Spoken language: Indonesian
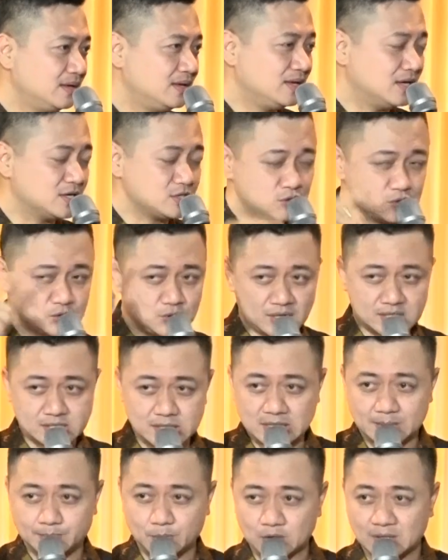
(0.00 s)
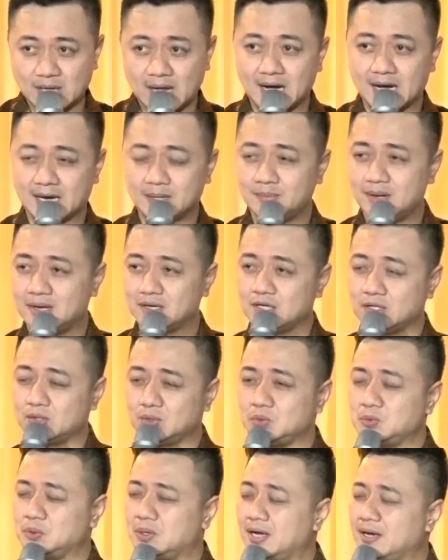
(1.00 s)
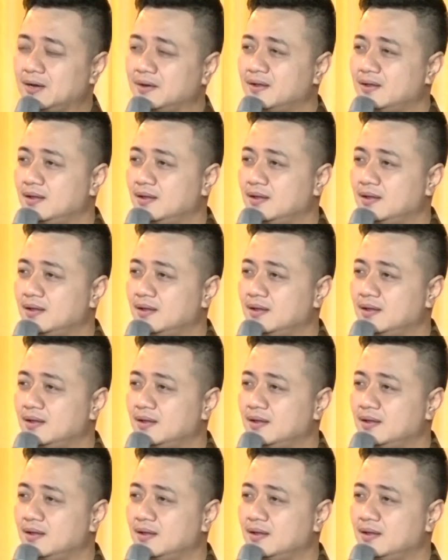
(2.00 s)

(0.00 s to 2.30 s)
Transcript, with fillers: Yang setuju kasih tepuk tangan bagi Tuhan.